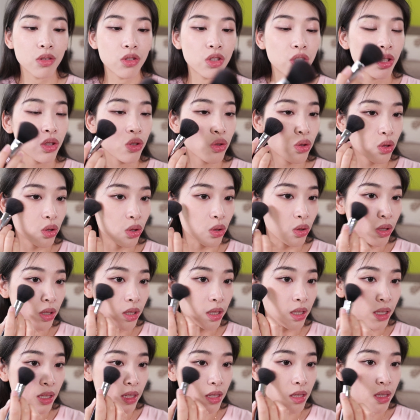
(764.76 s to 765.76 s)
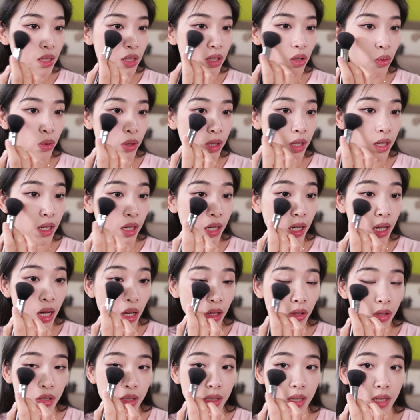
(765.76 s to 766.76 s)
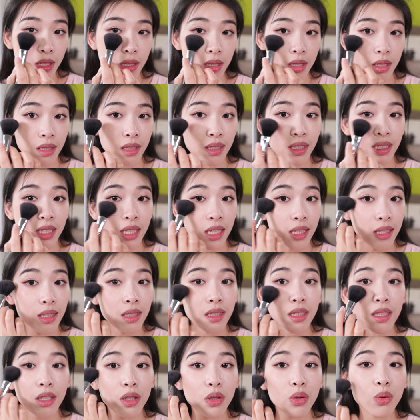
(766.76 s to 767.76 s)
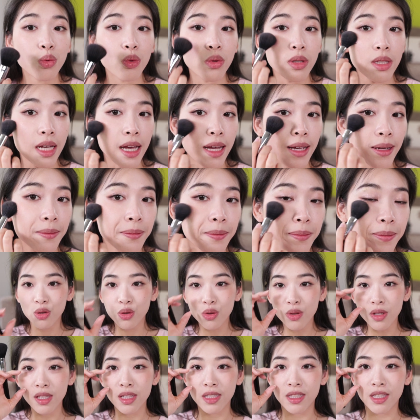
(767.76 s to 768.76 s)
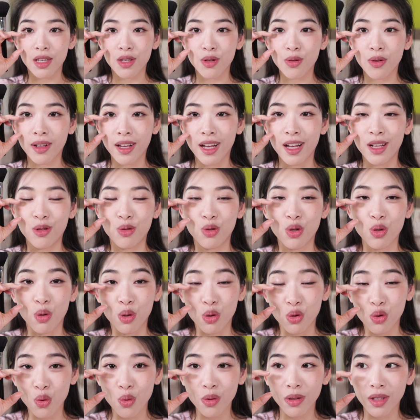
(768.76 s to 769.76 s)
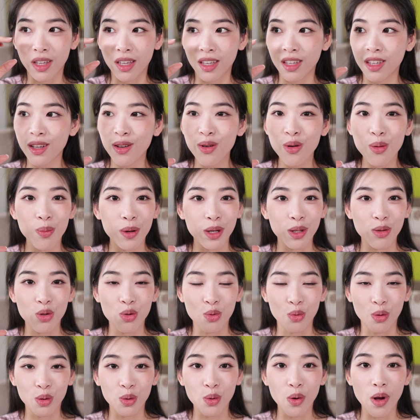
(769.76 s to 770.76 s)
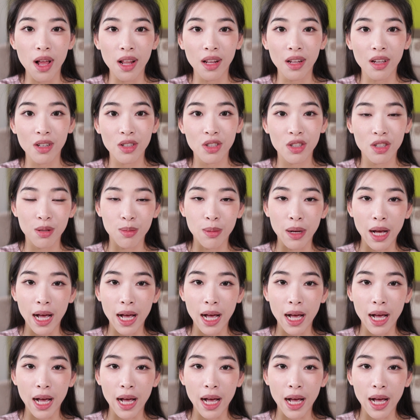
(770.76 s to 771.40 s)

ginger 颜色有一个很好的这样子衔接度在，瞬间就感觉我中庭又被缩短了，是